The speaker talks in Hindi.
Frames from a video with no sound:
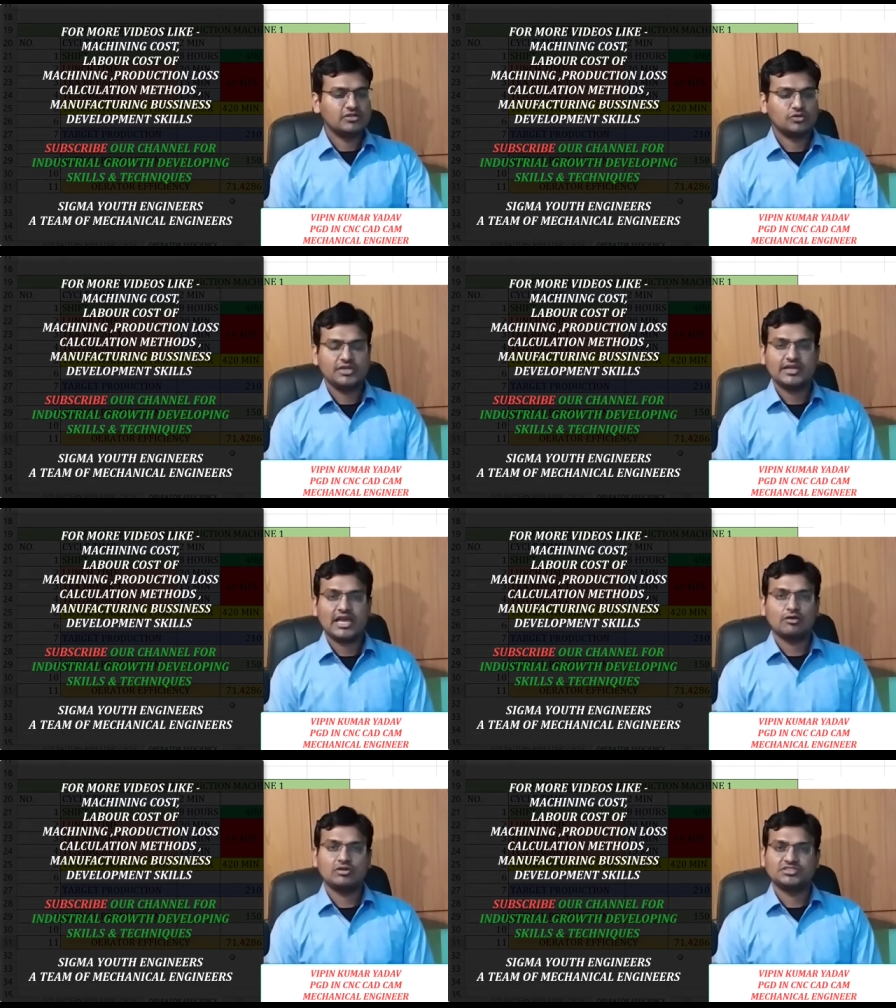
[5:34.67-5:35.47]
तो ये
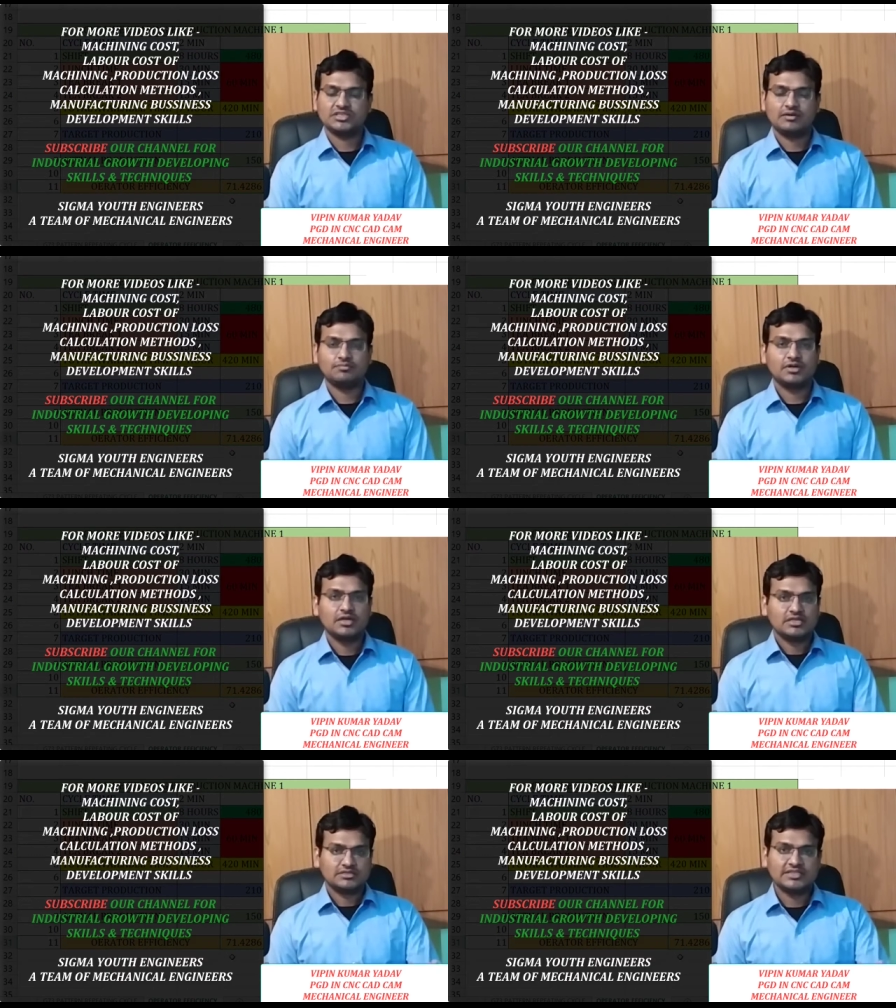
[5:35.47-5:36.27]
कैलकुलेशन आप
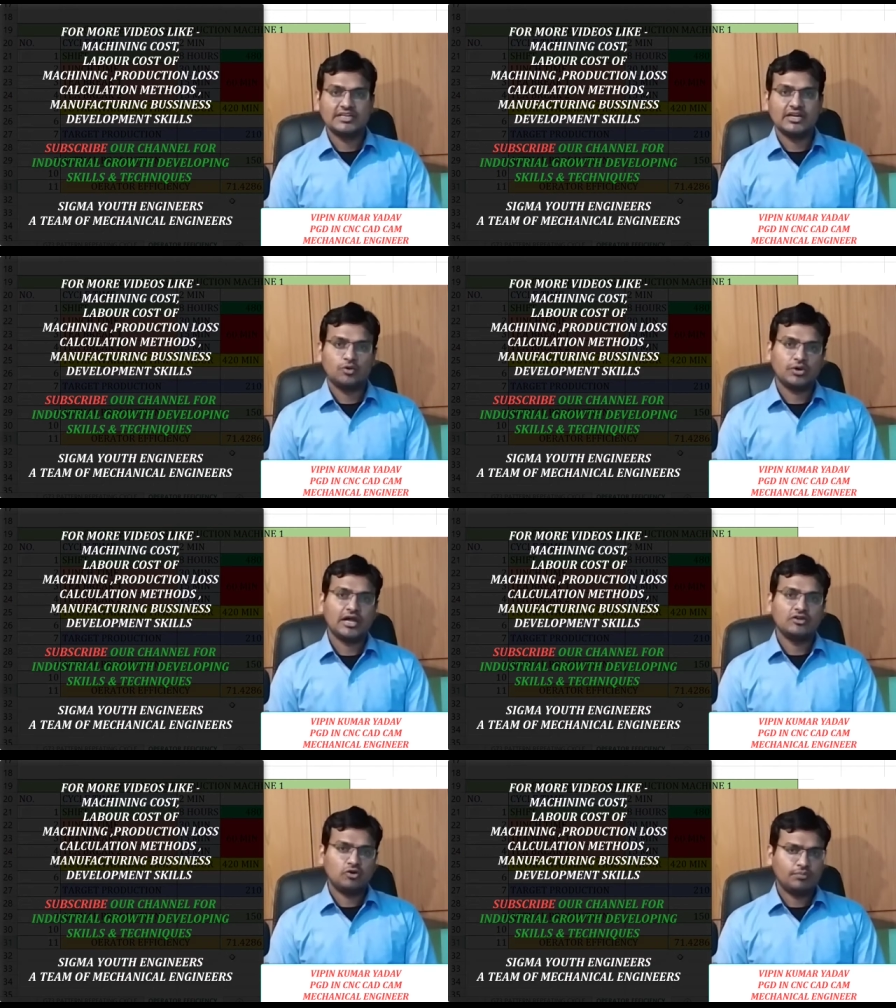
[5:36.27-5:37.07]
सीख गए होंगे
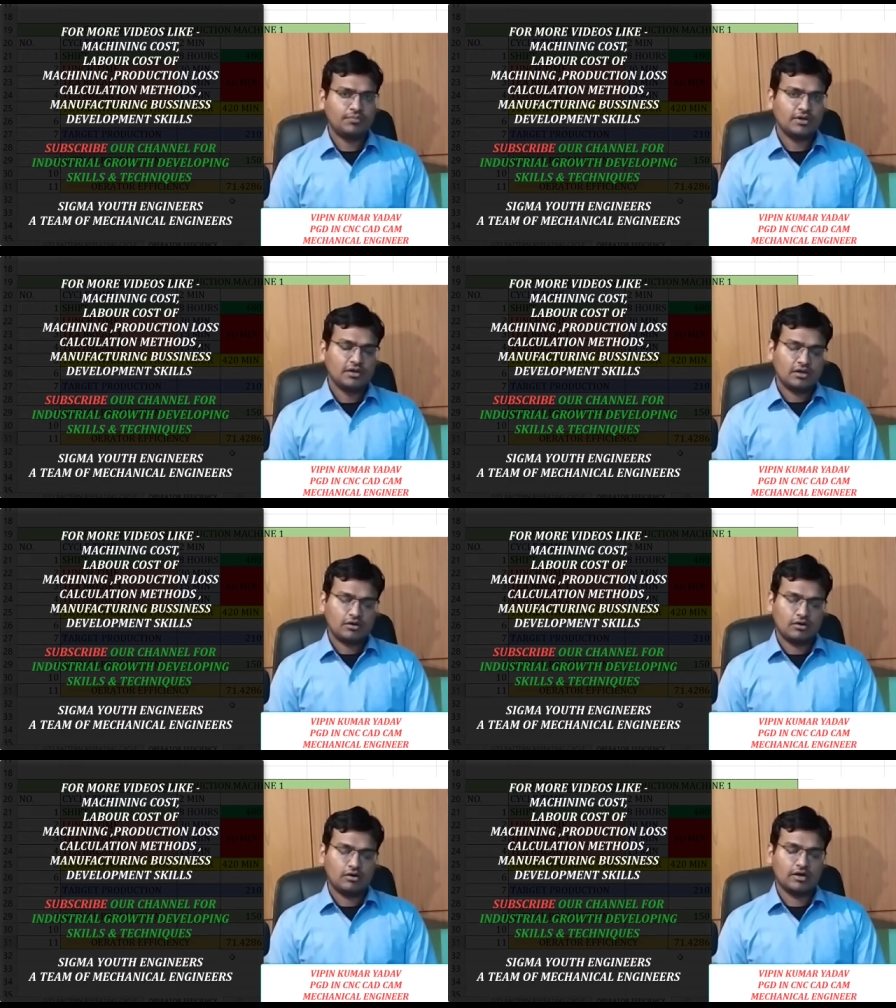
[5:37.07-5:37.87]
आई होप
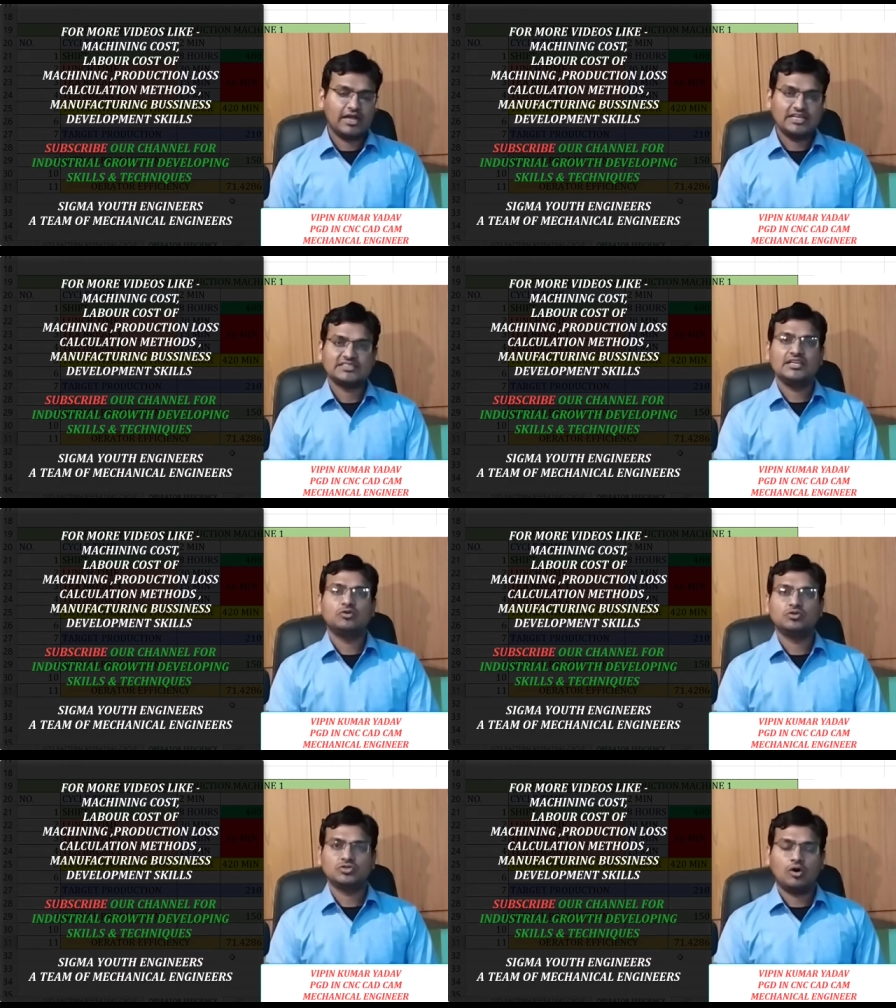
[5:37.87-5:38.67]
और ऐसे ही
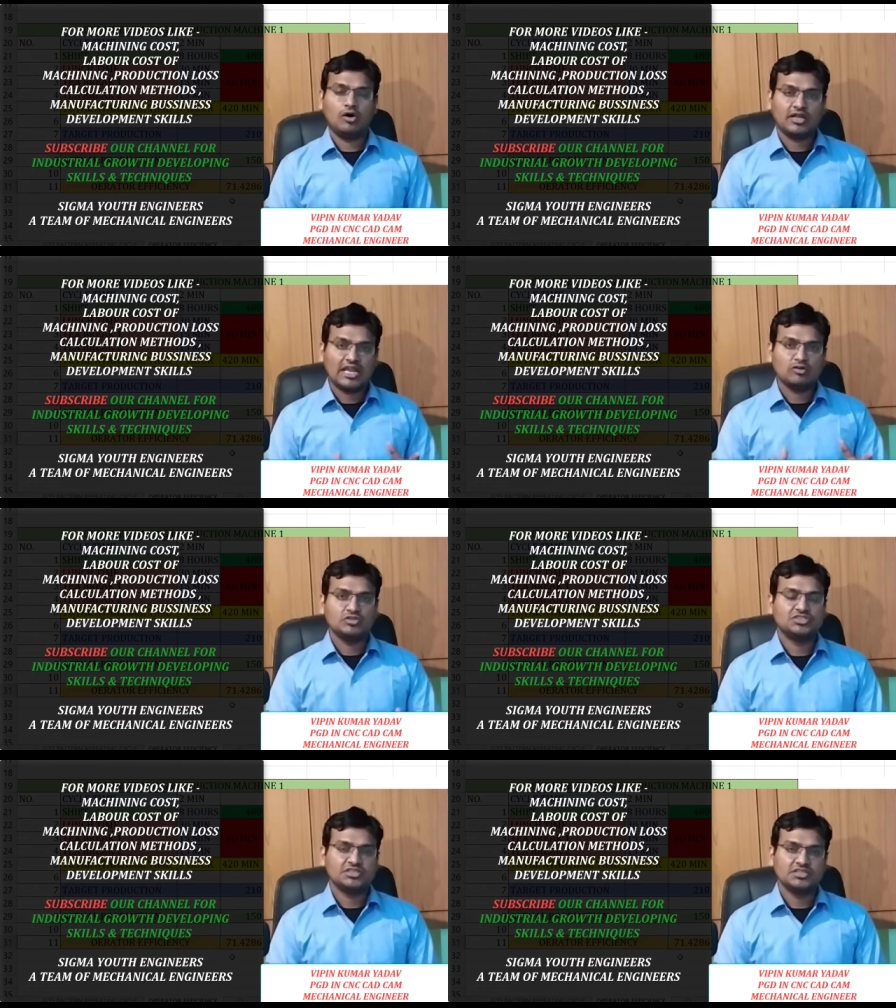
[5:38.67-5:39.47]
कुछ और
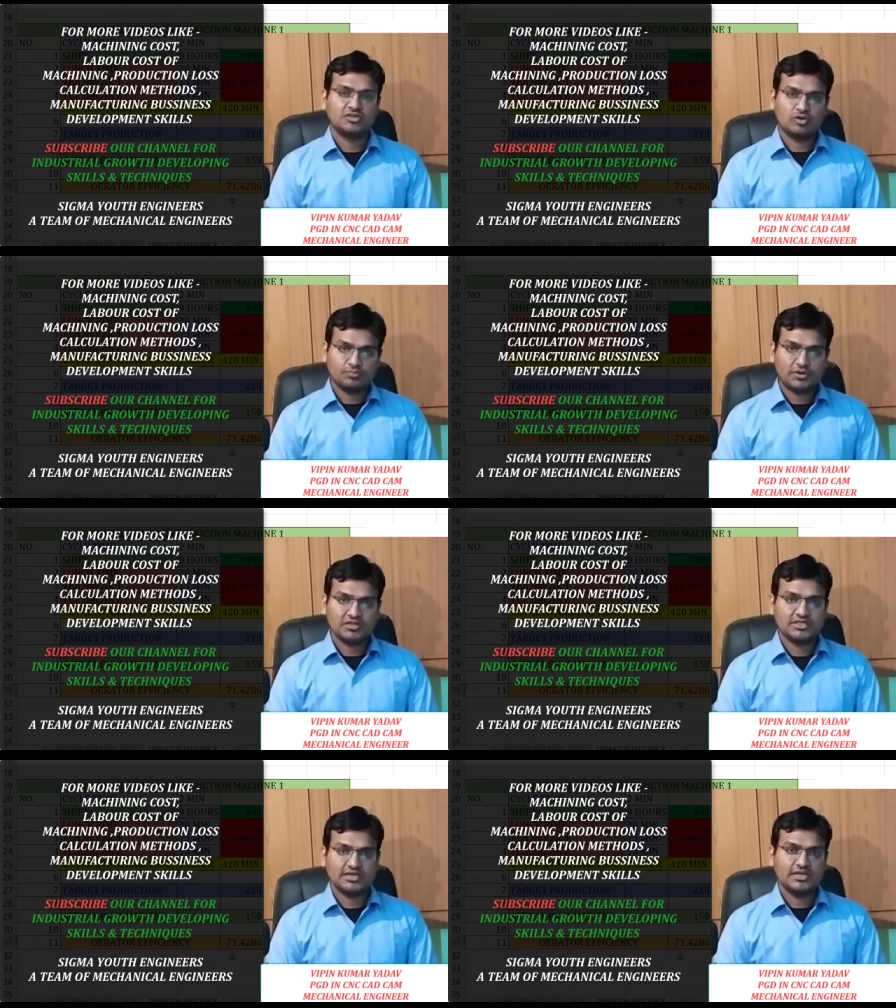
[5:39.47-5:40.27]
कैलकुलेशन की ज़रूरत
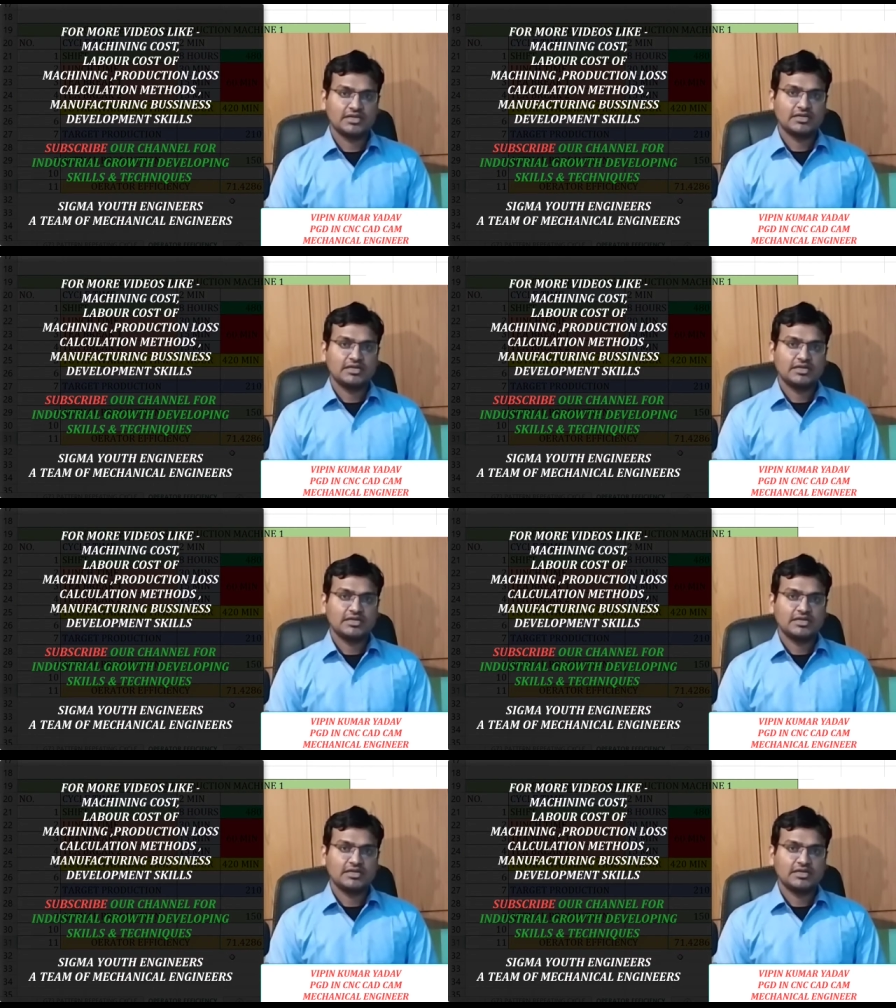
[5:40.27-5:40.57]
पड़ती है